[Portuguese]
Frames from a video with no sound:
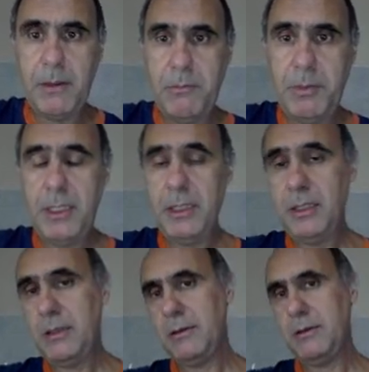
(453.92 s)

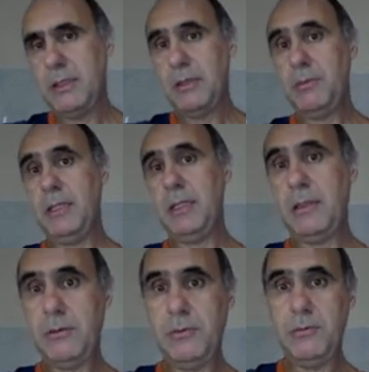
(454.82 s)
para
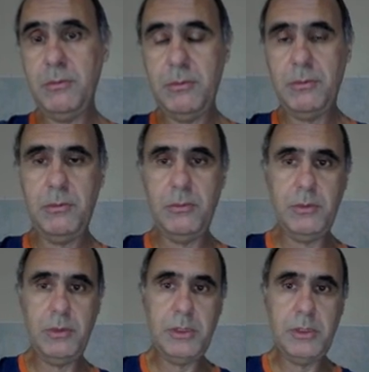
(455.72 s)
trabalhar com
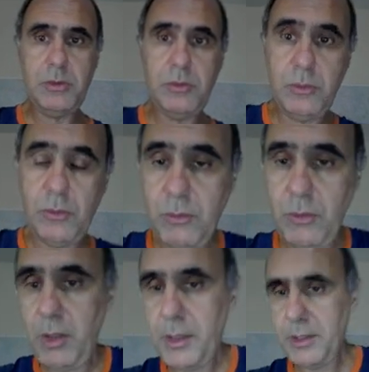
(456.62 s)
esse estudo, com
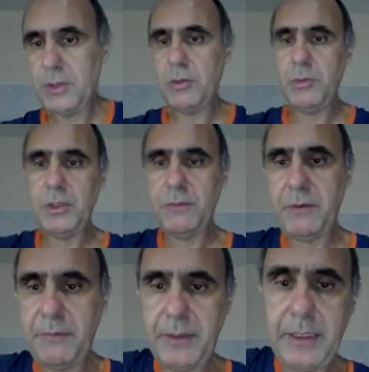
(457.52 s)
Orange, como a gente vai
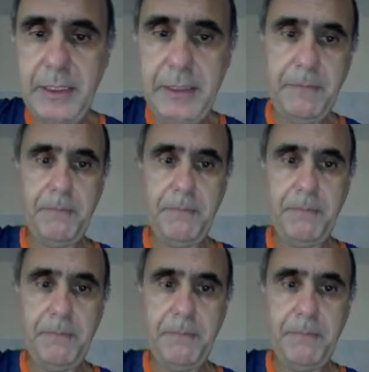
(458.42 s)
ver aqui,